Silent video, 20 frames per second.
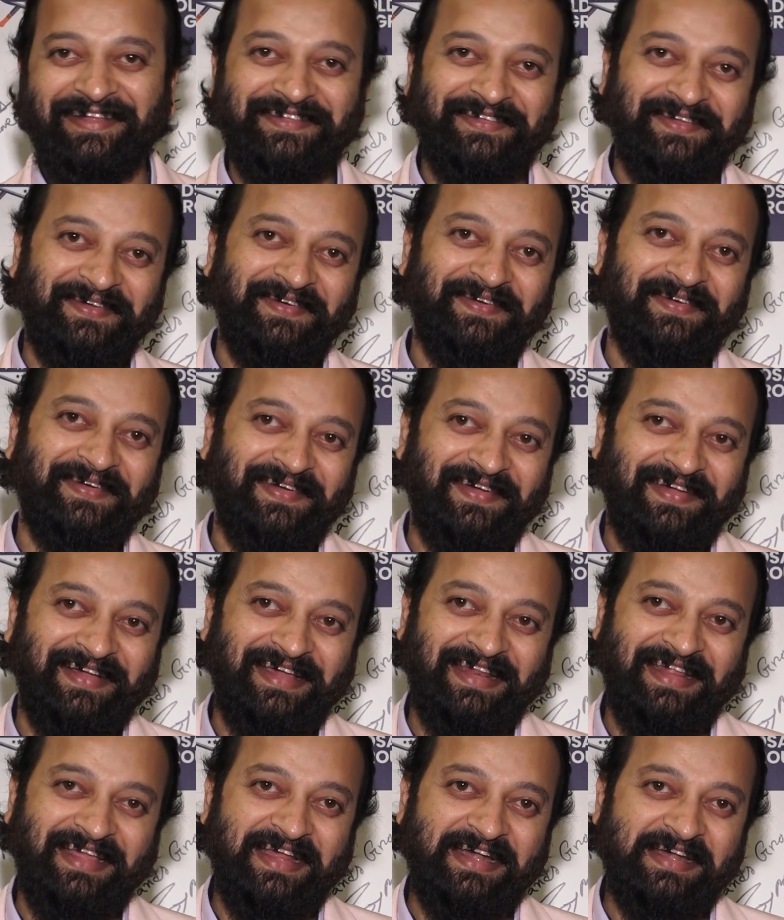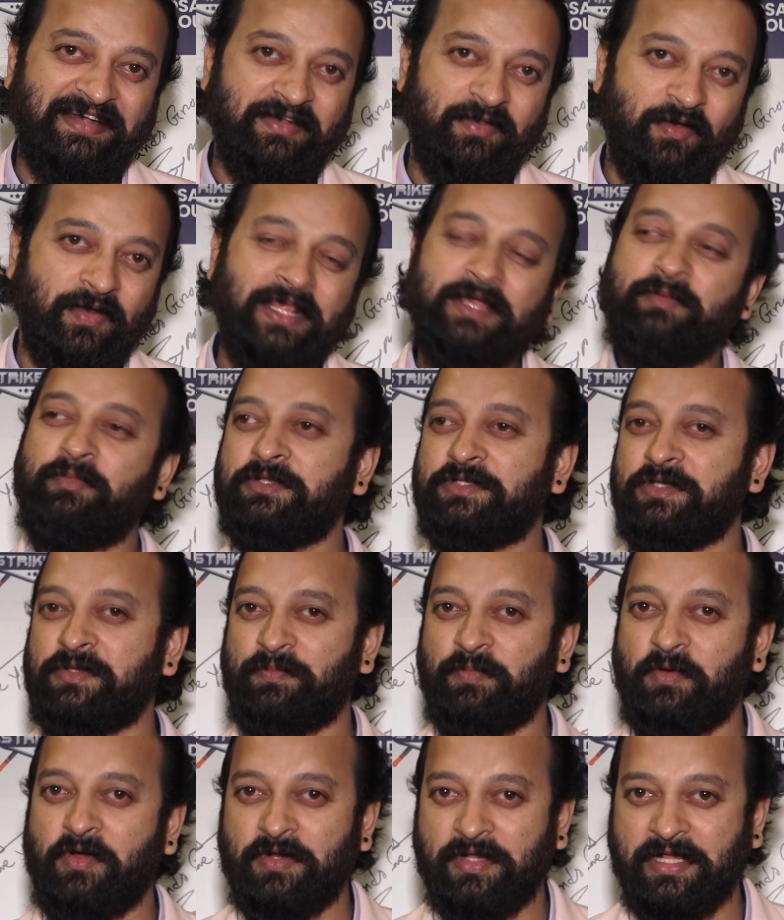সো ক্রিকেট অনেক বছর
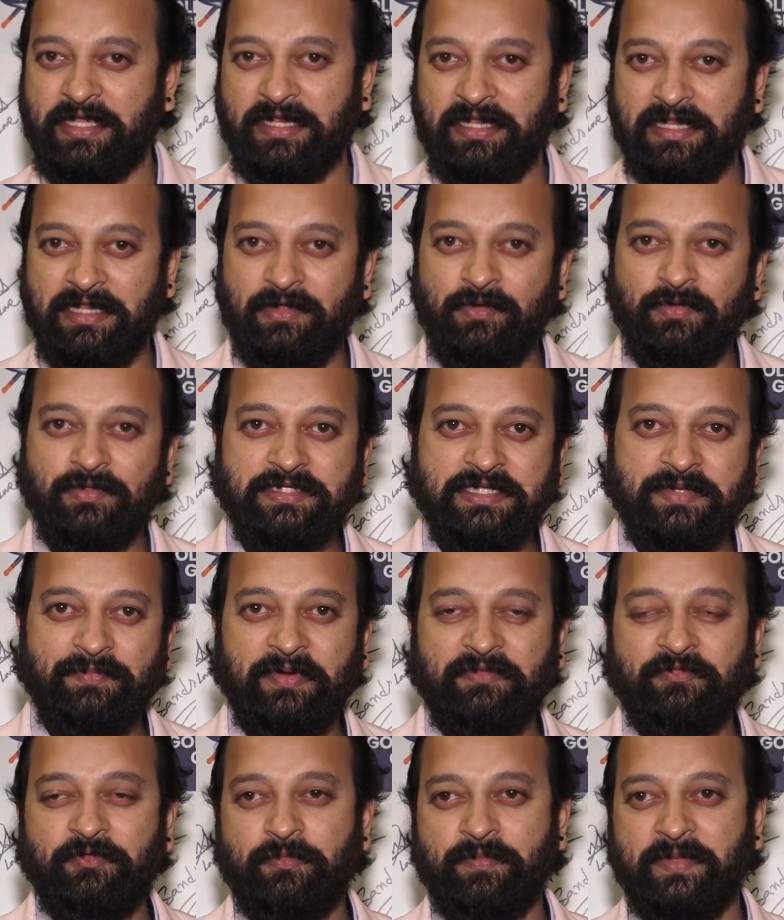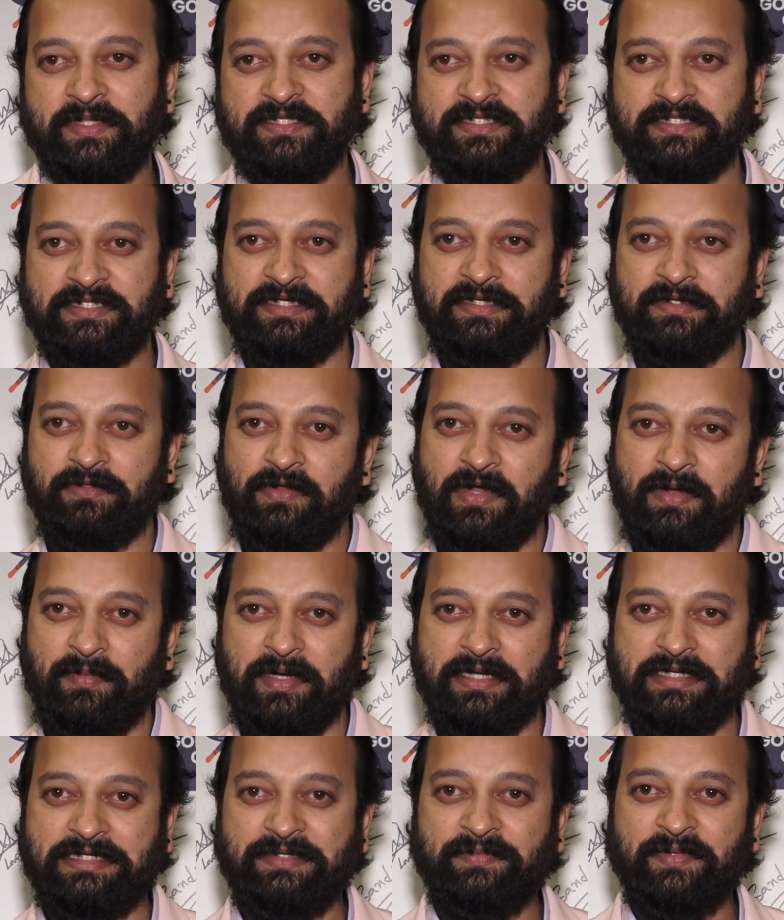পর খেললেও যেই পারফরমেন্স ছিল
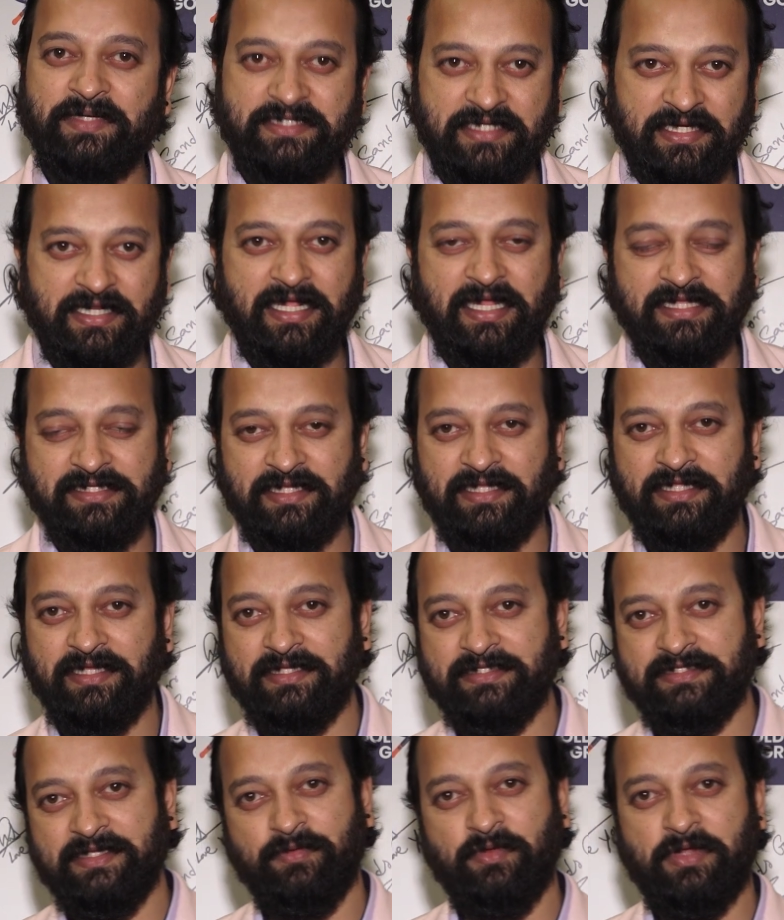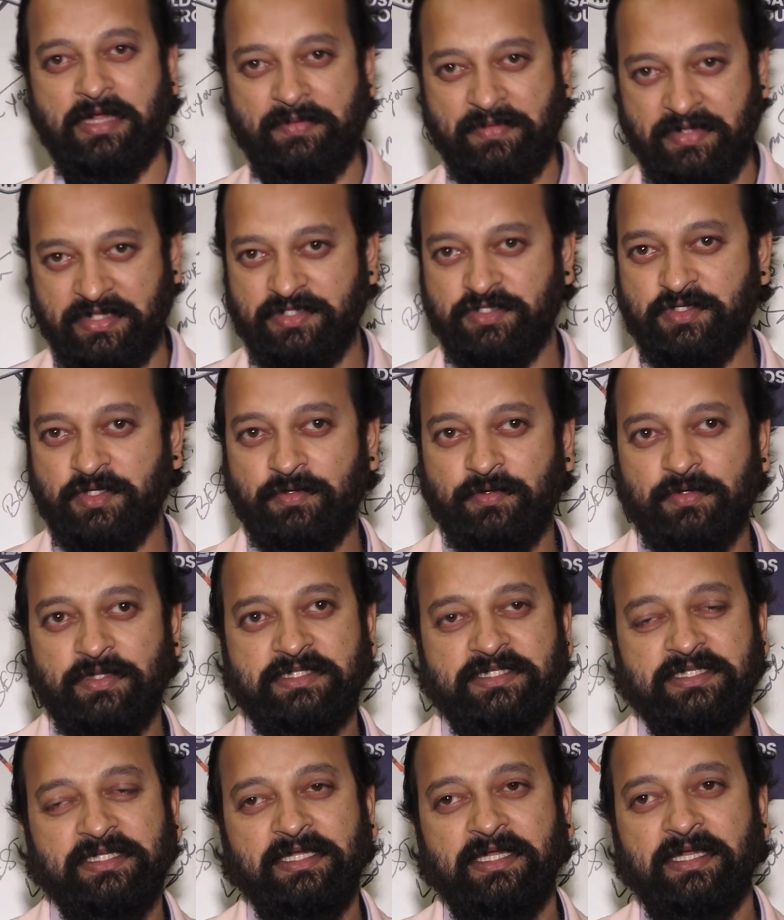আমার টিমের সেটা কাজে লেগেছে এবং আমি এনজয়
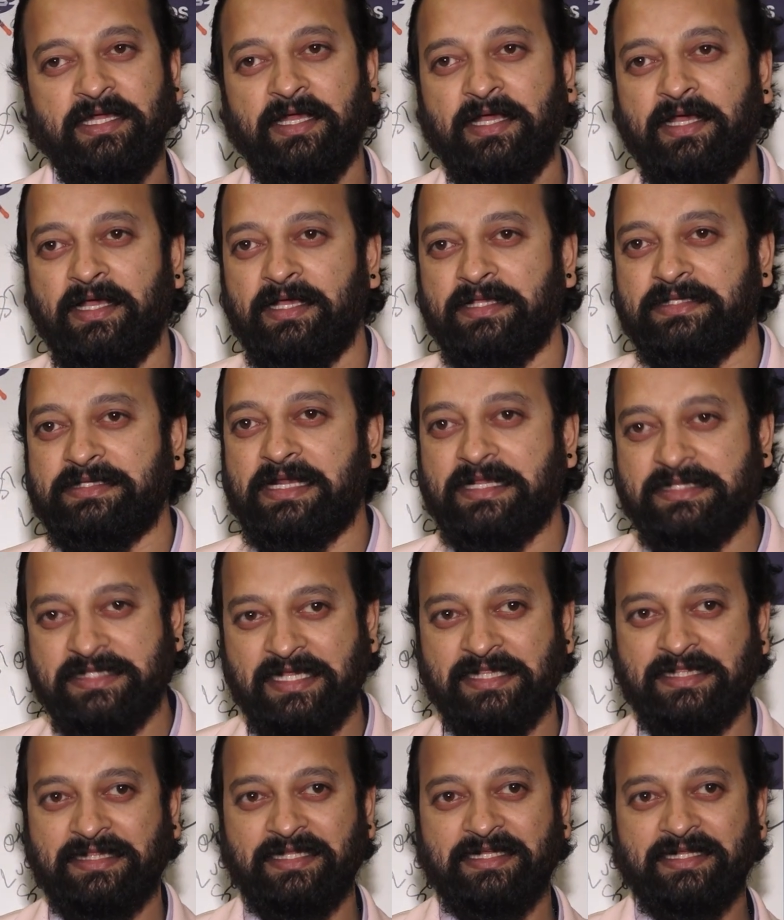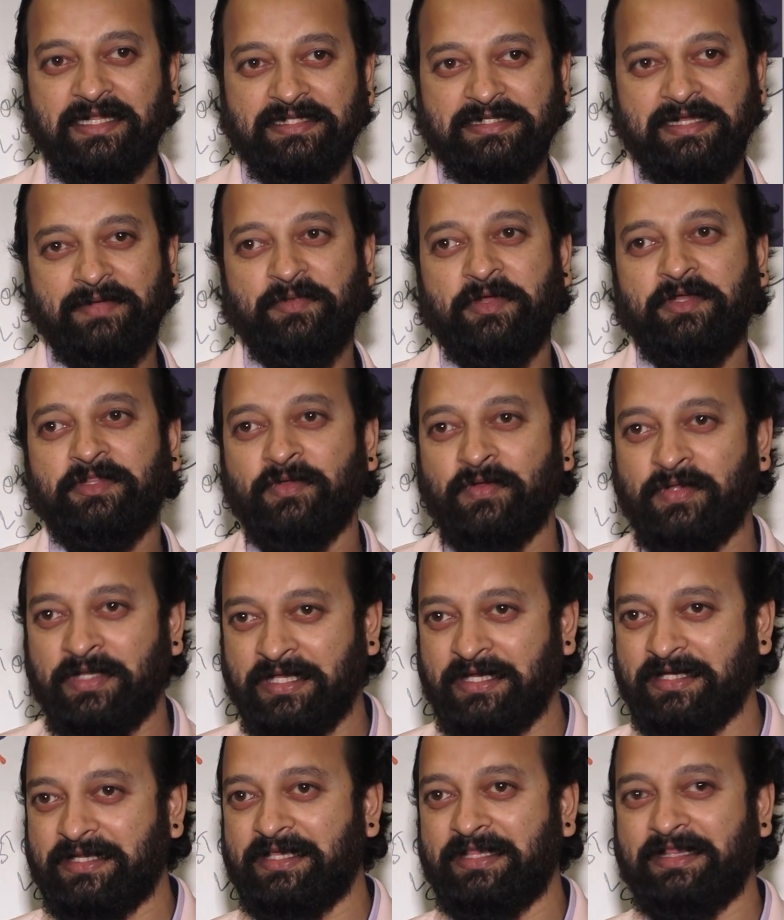করেছি যারা জানতেন না যে আমি হয়তো
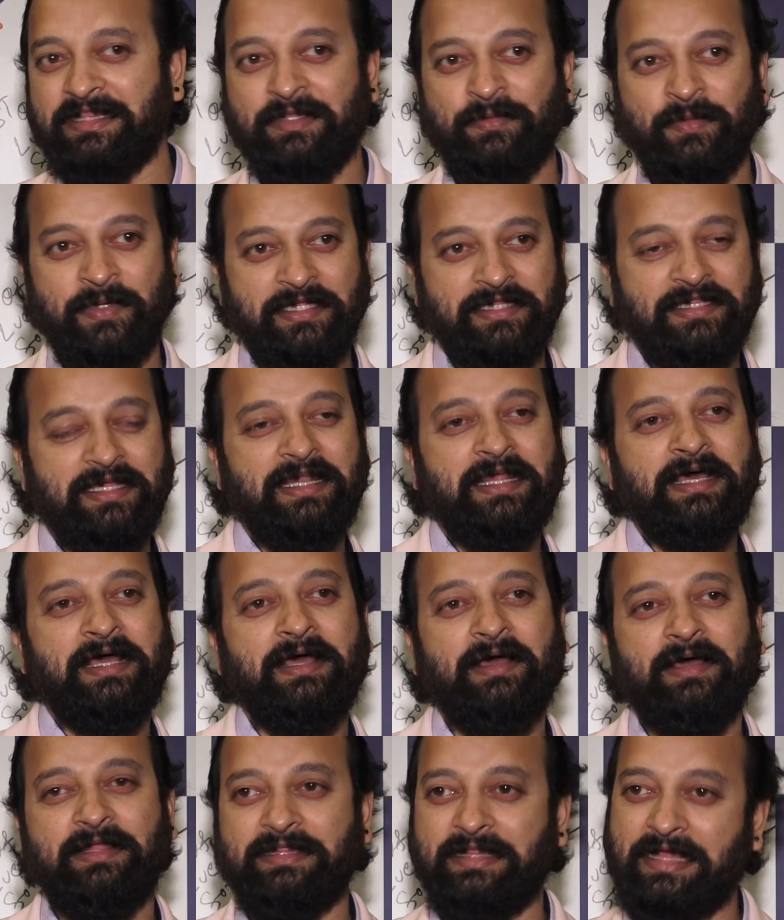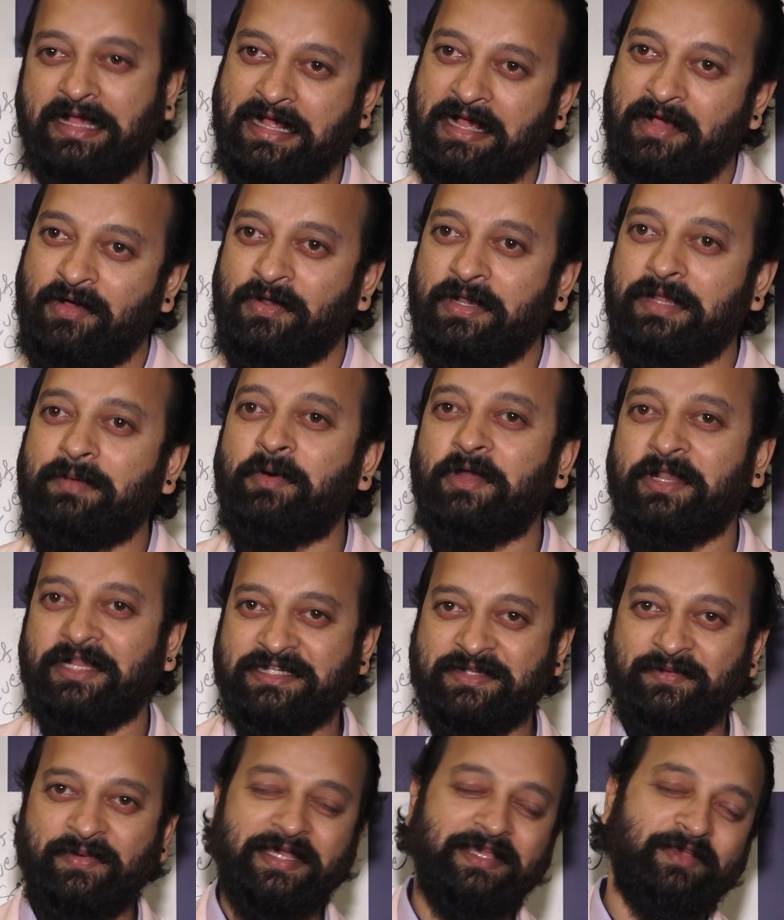ক্রিকেট খেলতে পারি তারা দেখা হলে বলে
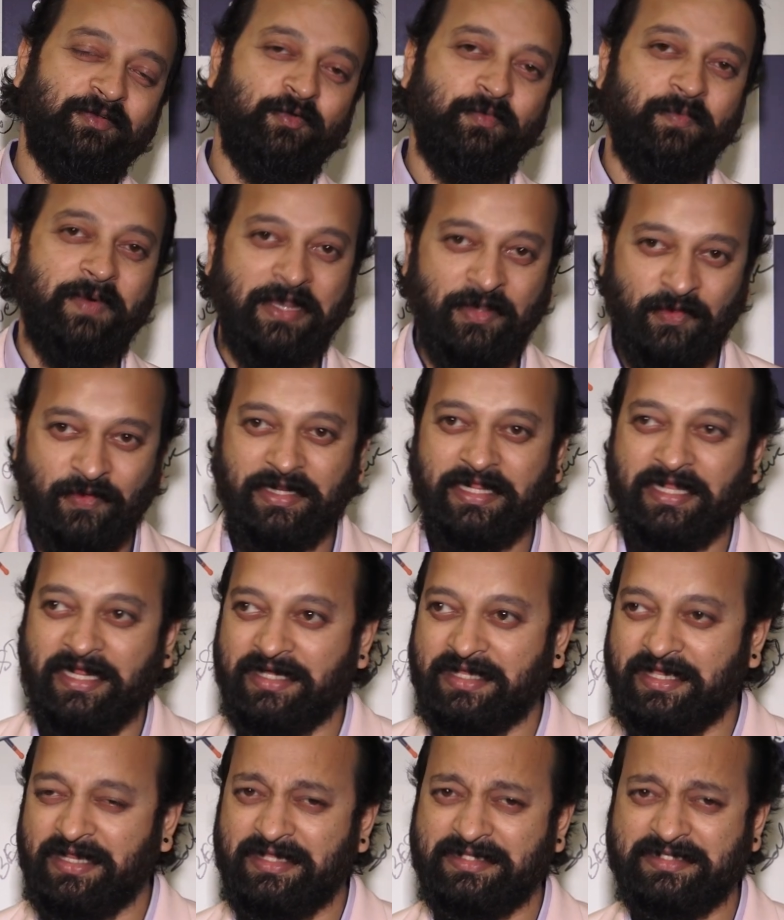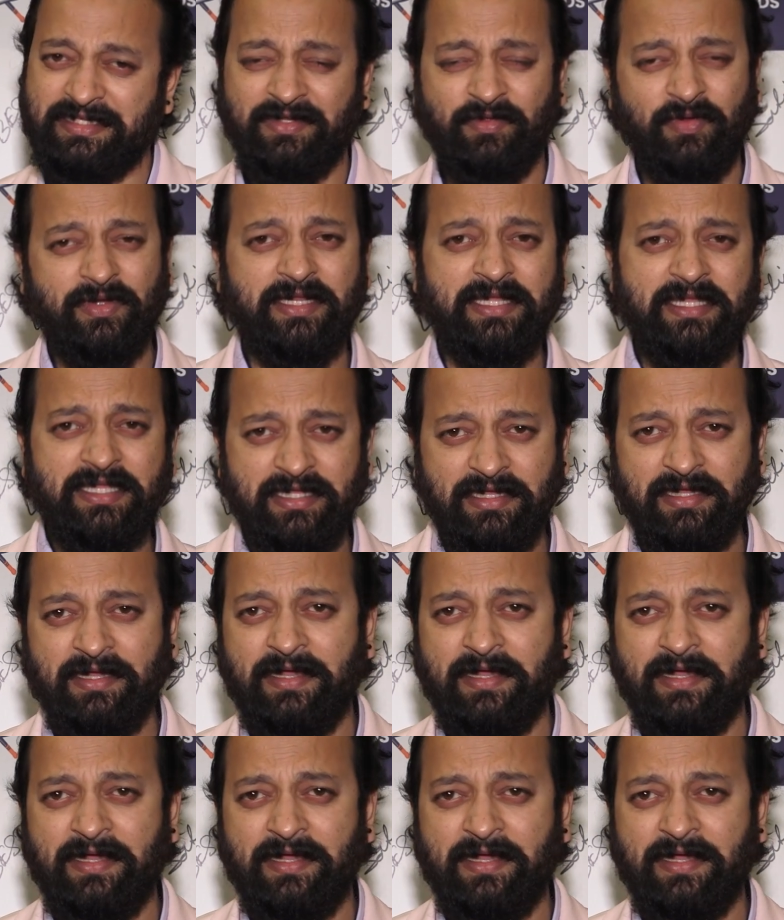যে ভাই খুব ভালো ক্রিকেট খেলেছেন ওইটাই